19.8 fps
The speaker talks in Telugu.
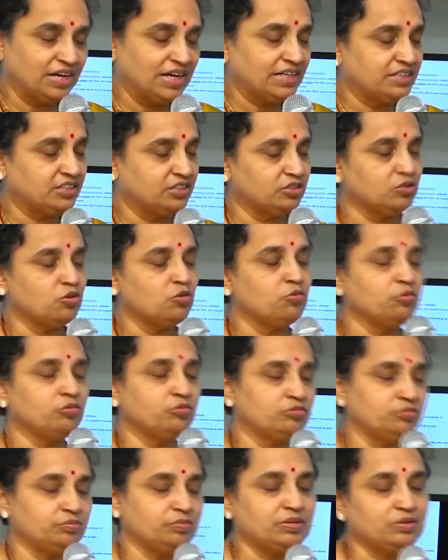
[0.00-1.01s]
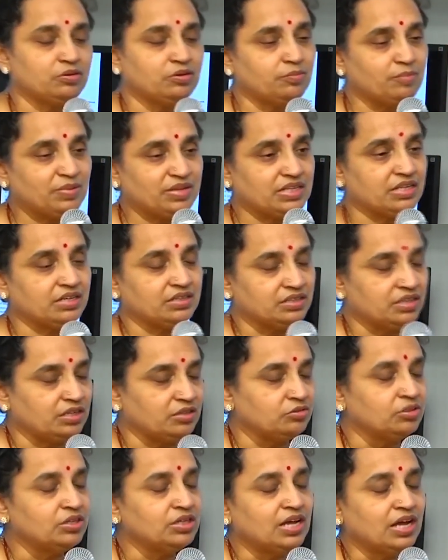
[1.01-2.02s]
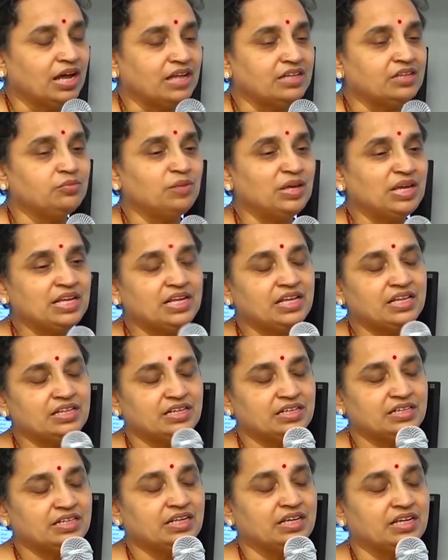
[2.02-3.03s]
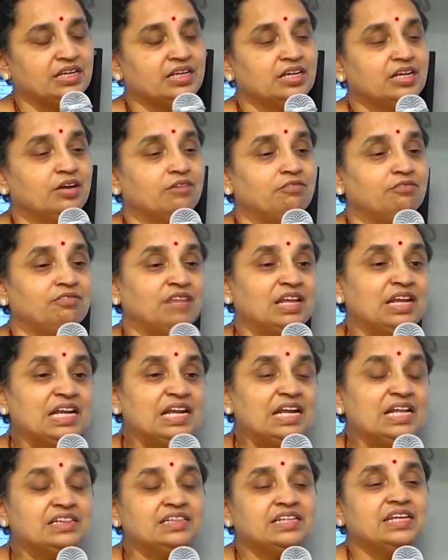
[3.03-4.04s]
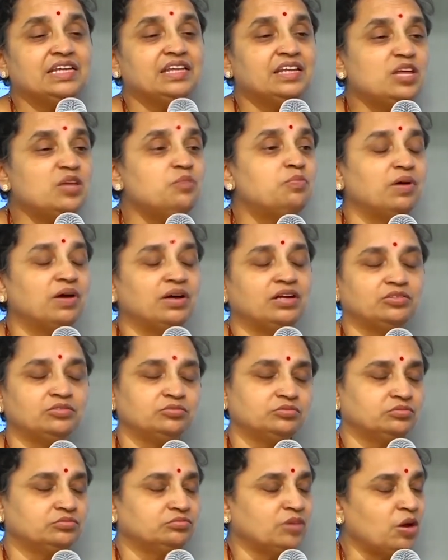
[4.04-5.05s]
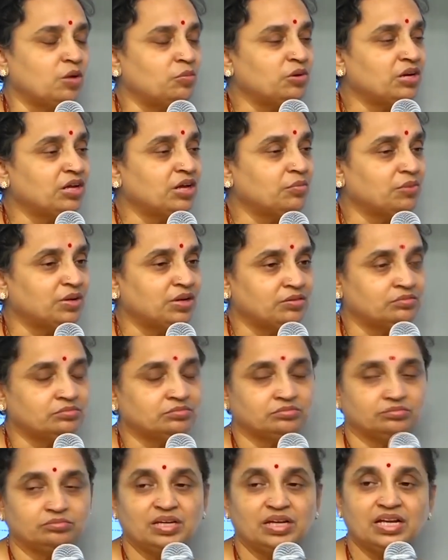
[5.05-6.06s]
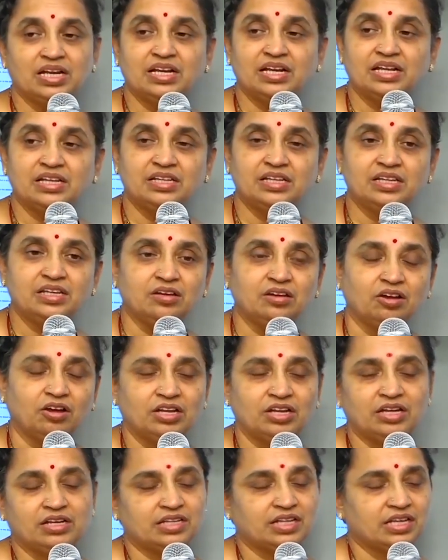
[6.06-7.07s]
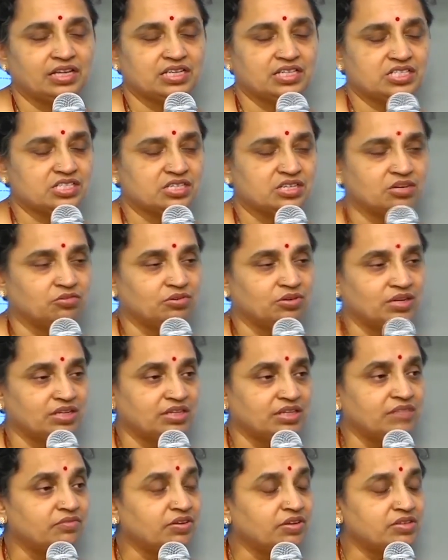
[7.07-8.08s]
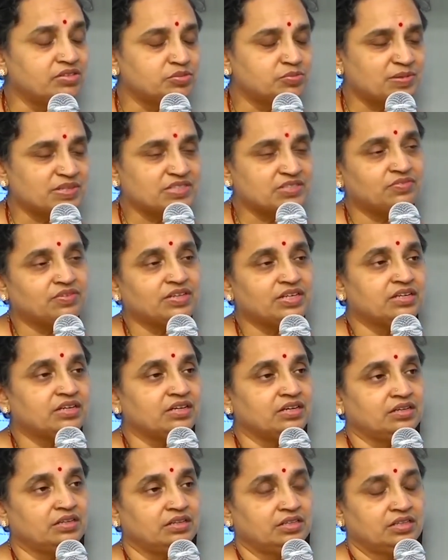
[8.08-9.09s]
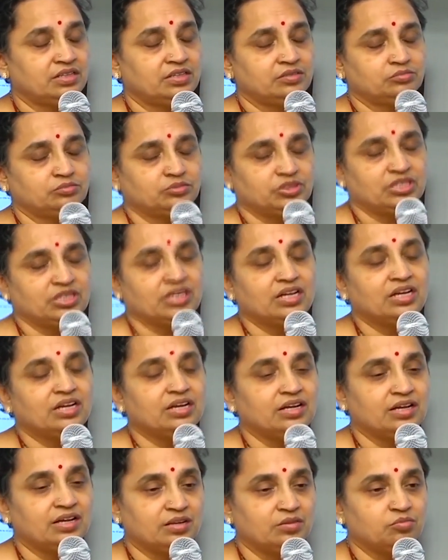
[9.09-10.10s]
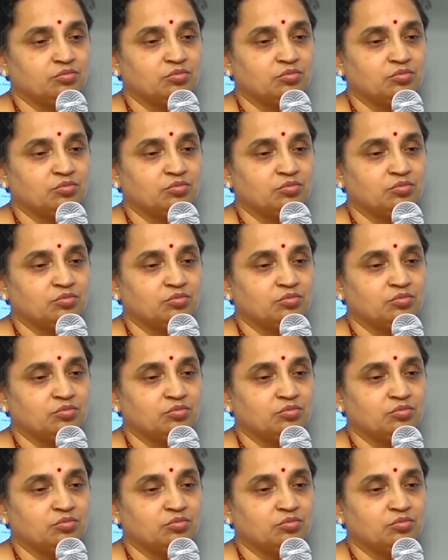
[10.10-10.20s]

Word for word: ఫ్యాట్ కొవ్వు పదార్థాలు అది మెయిన్ ఏంటంటే వెన్న తీని పాలు మామూలుగా మనం మిగిలినది ఆయిల్ తగ్గించినా కూడా ఇవి స్పెసిఫిక్గా ముఖ్యంగా